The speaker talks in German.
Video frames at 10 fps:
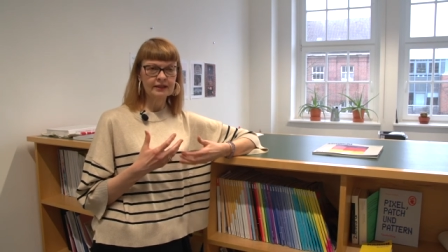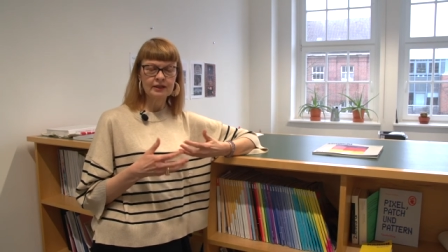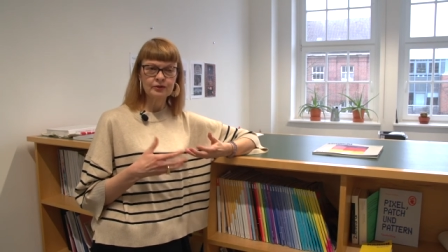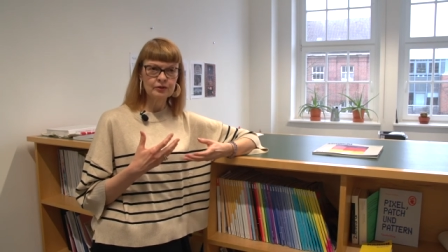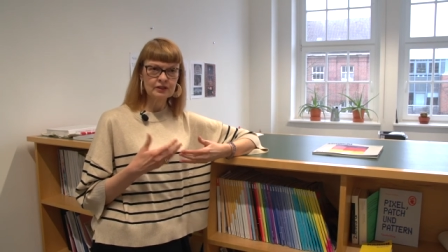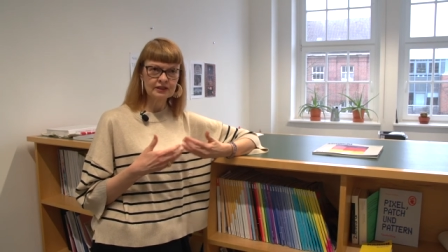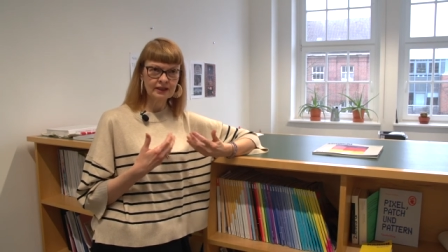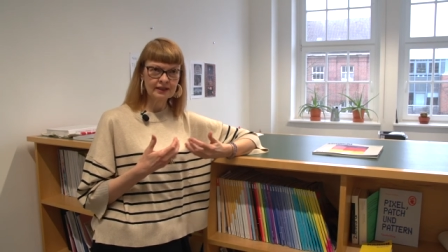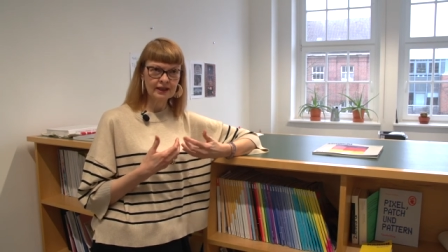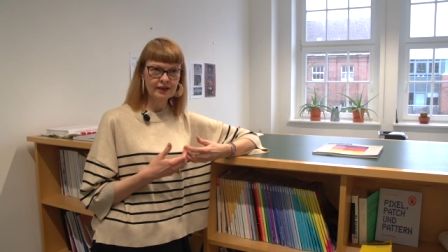hat
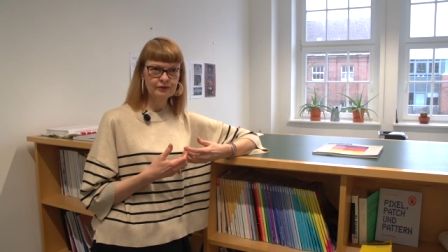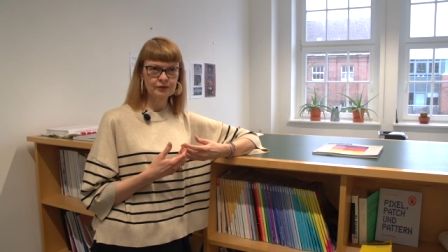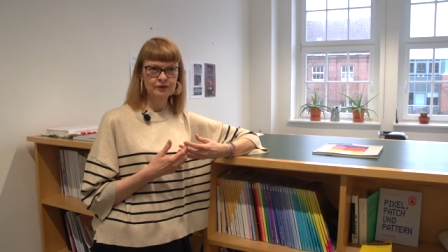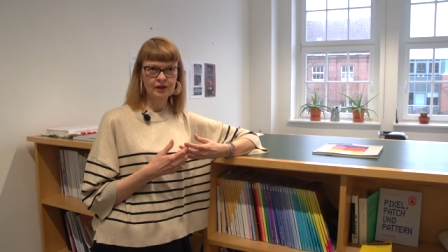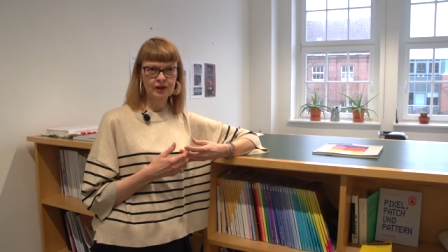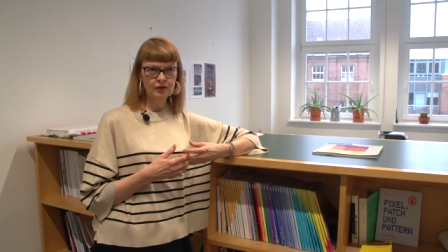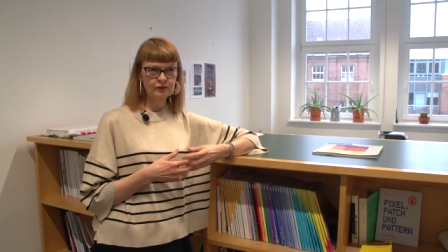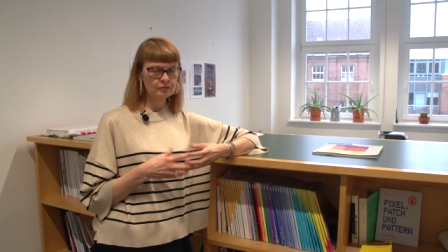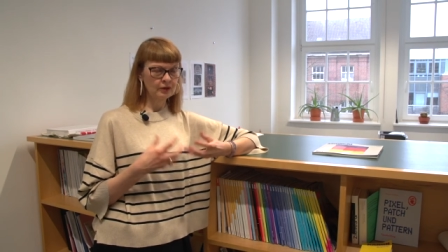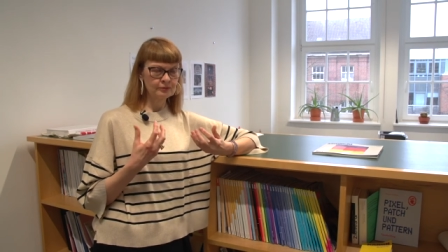natürlich einen Einfluss
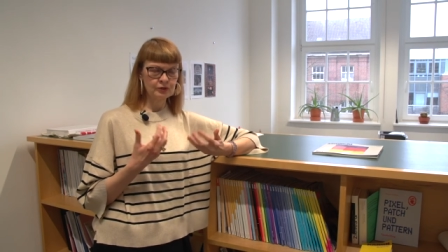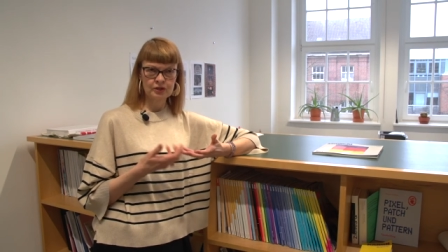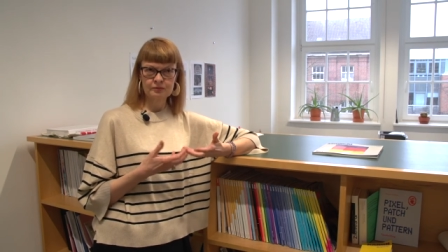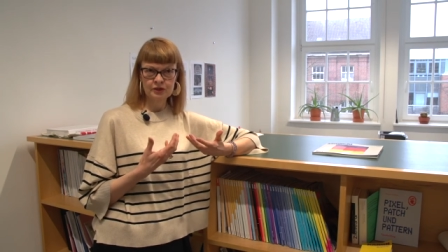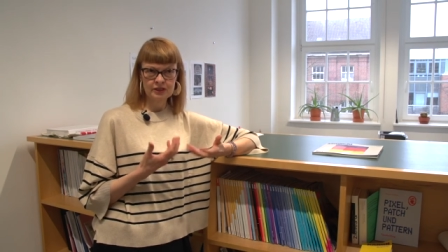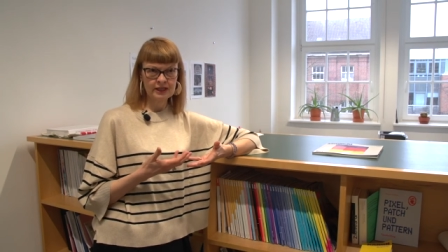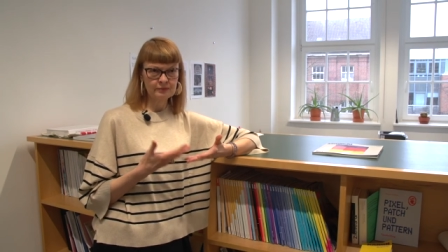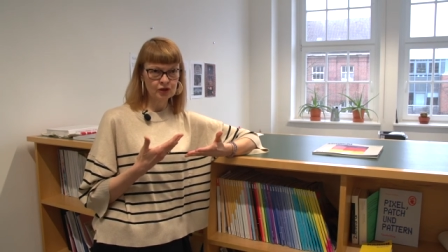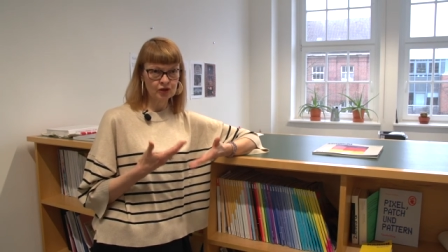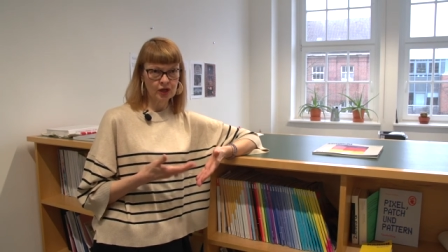darauf und macht bestimmte
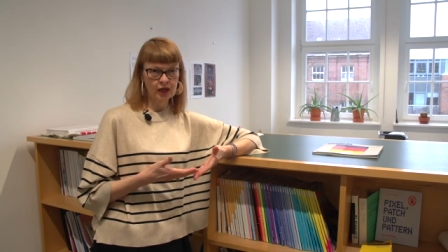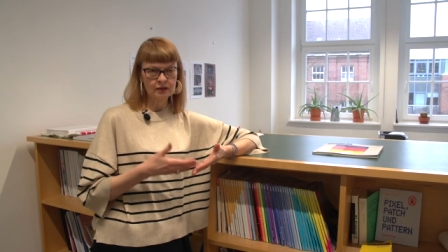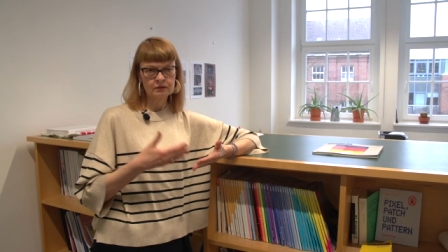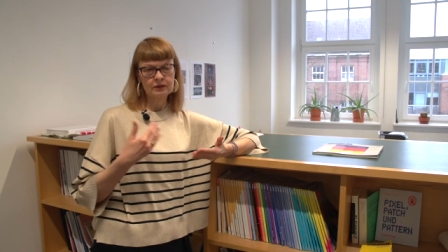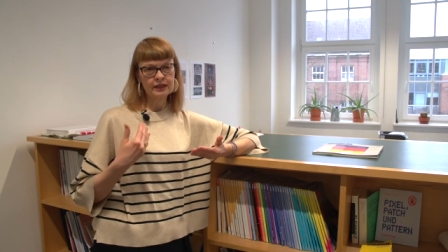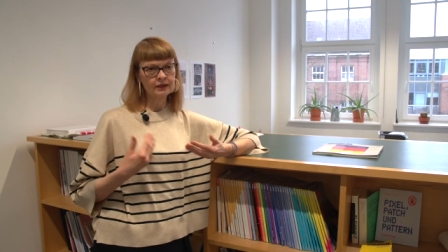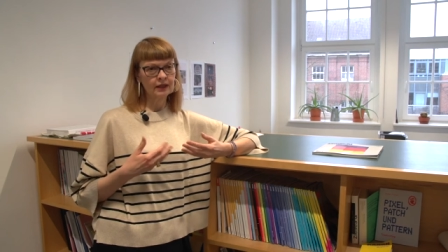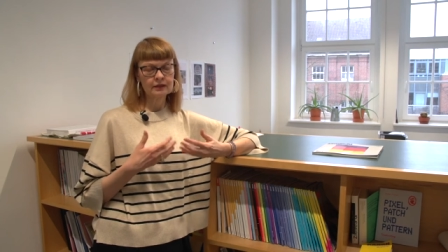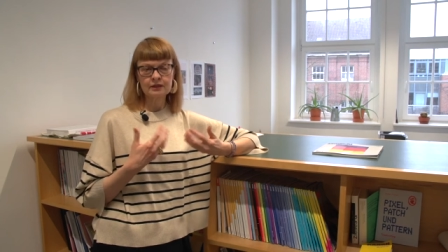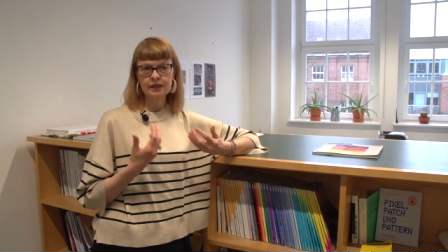Themen stark und lässt
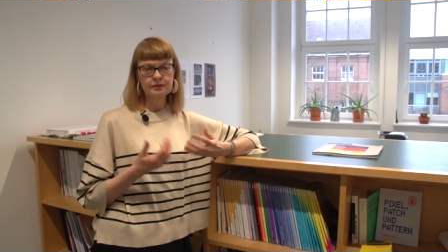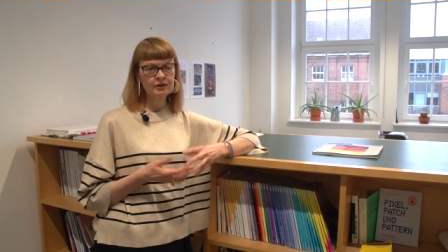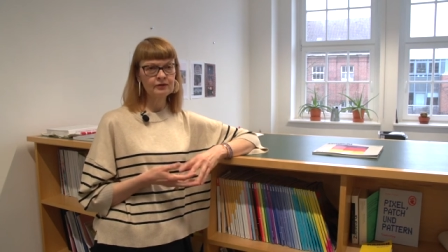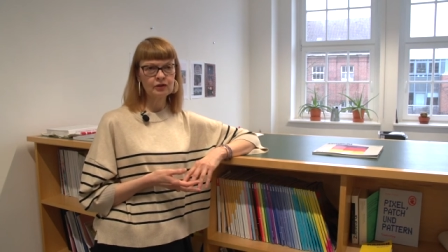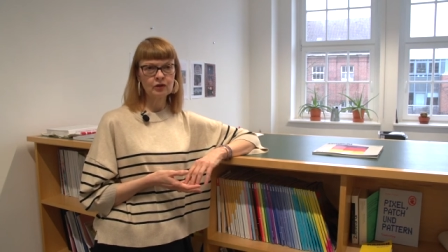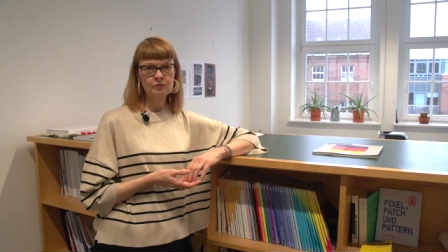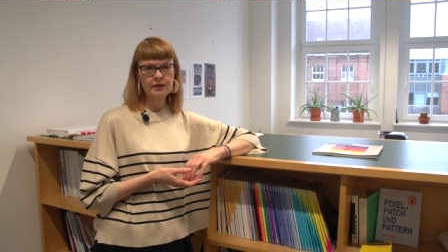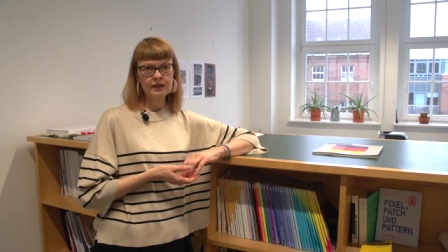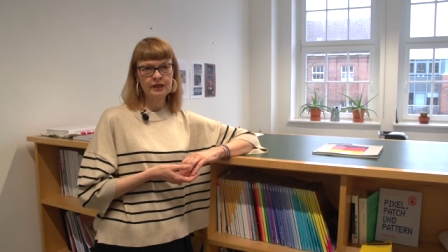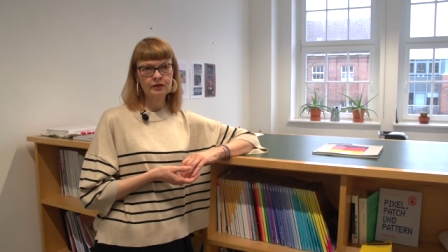andere Themen dann wiederum
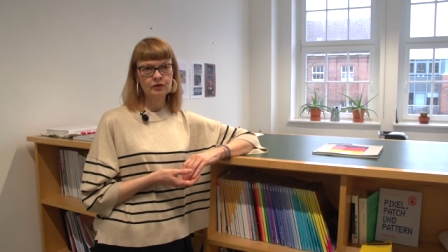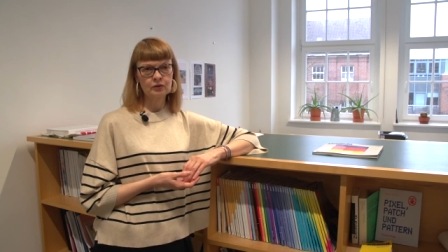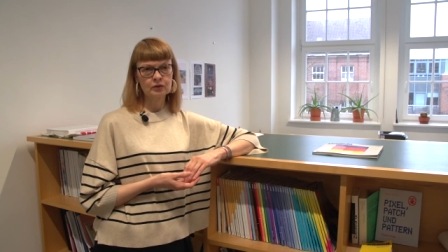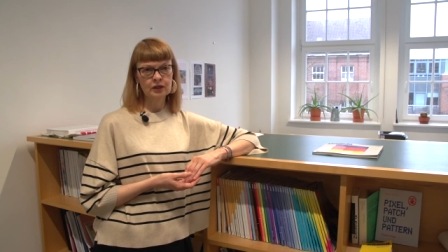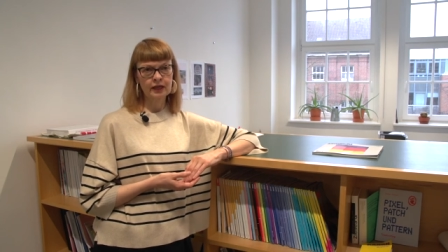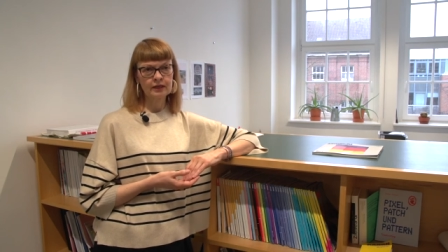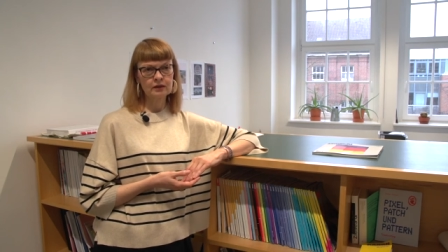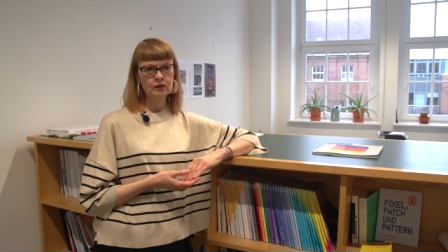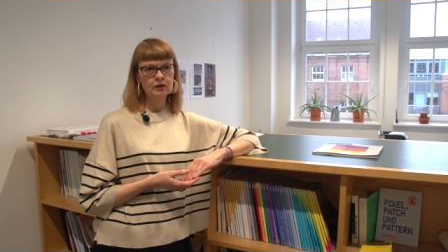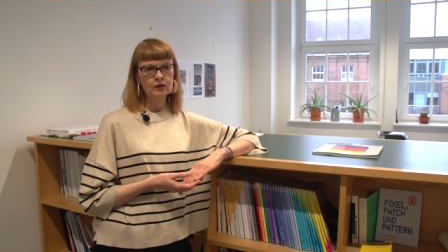in den Hintergrund
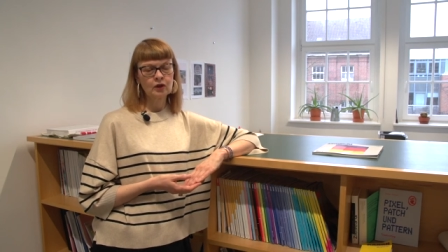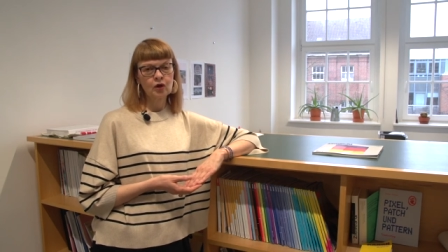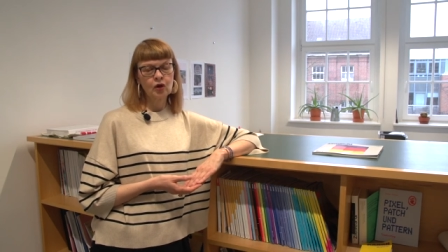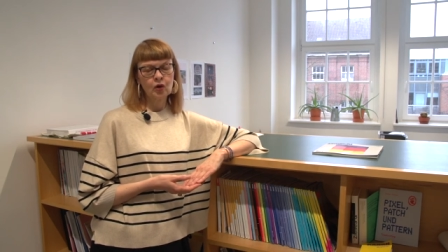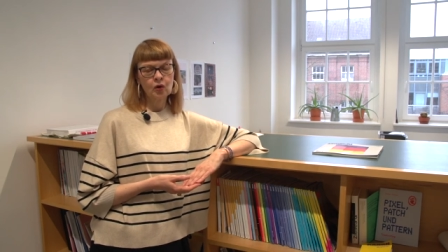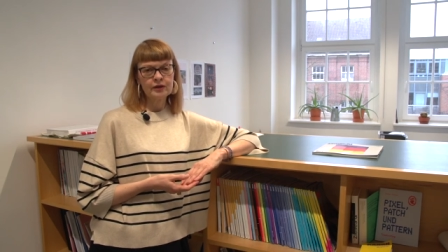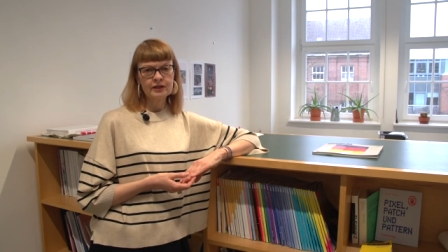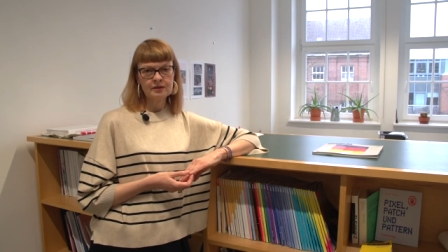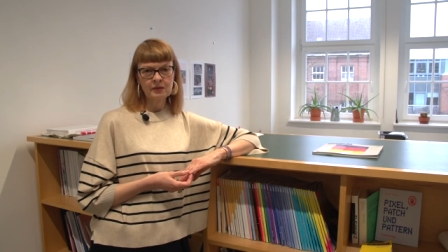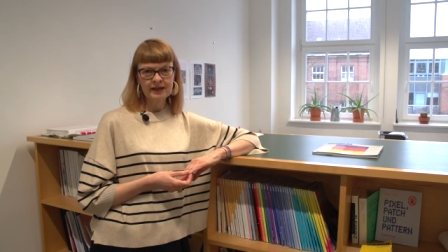treten.
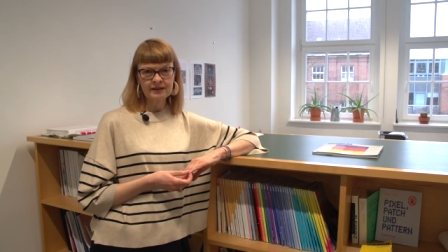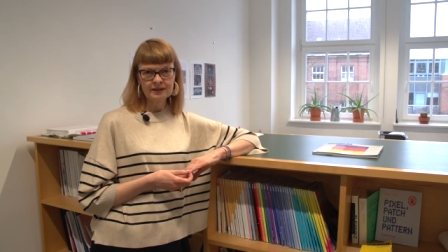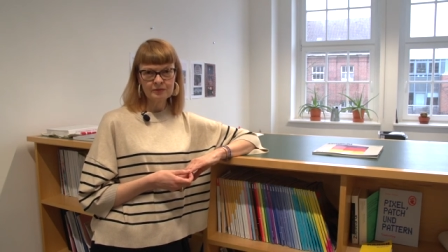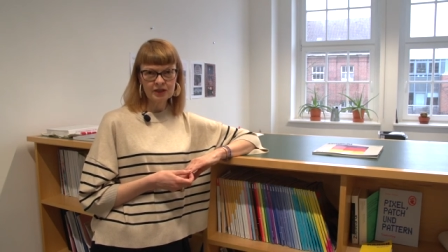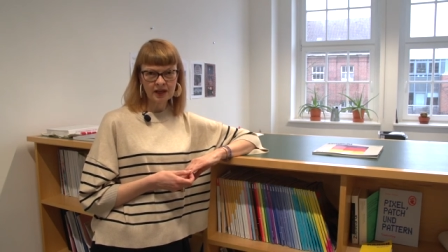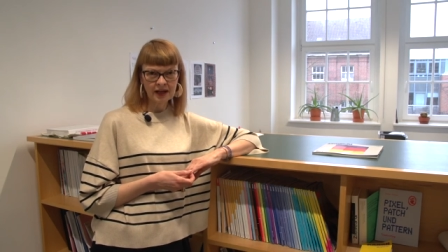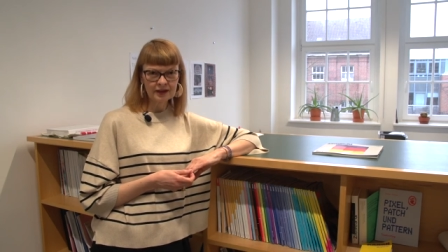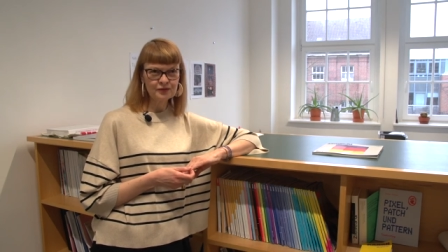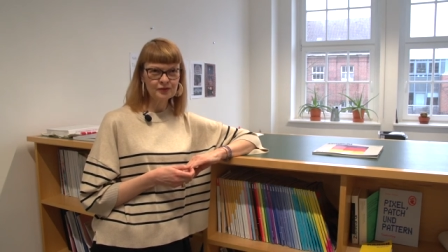Und in meinen Seminaren